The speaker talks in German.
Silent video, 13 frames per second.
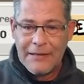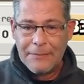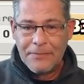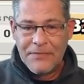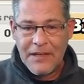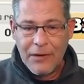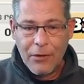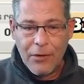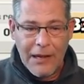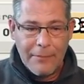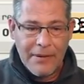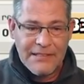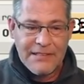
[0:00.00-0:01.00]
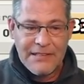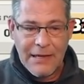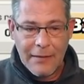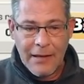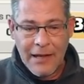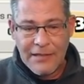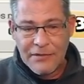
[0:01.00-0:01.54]
denn auch ein paar sind.
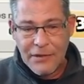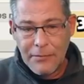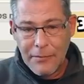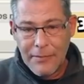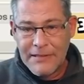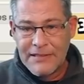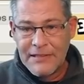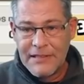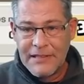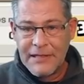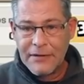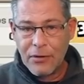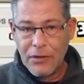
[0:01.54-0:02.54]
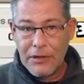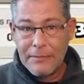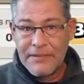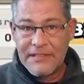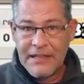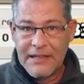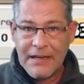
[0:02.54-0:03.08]
Also im Moment sind die hier noch im
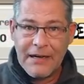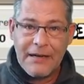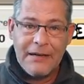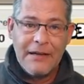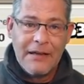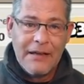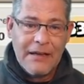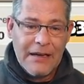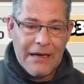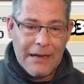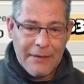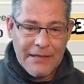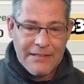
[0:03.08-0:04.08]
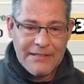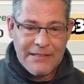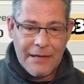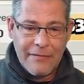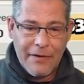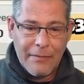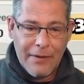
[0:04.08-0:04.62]
CK, aber das ist
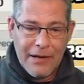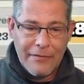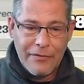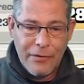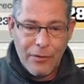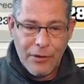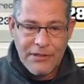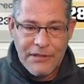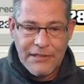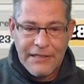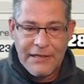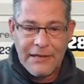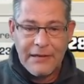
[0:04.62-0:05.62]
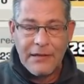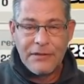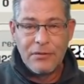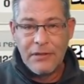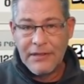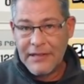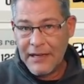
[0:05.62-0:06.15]
einfach mal für Leute, die
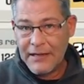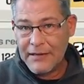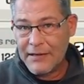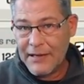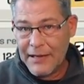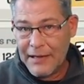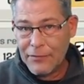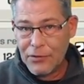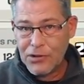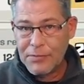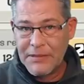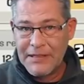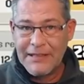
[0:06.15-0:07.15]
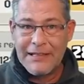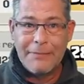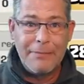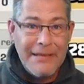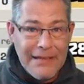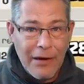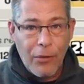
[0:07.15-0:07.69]
natürlich gerne Clan Wars spielen. Ich
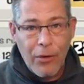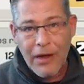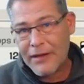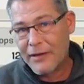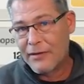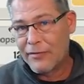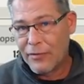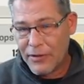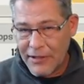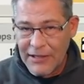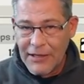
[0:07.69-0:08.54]
bin ja auch einer davon.